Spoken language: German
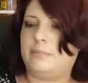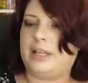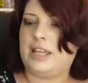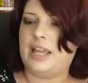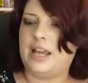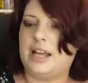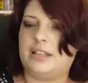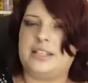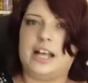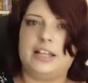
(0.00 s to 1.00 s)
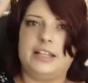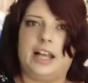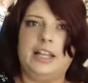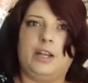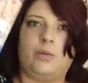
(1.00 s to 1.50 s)
Balea zarten
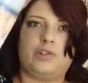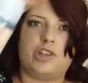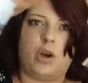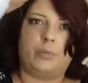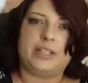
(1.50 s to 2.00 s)
Reinigungsschaum.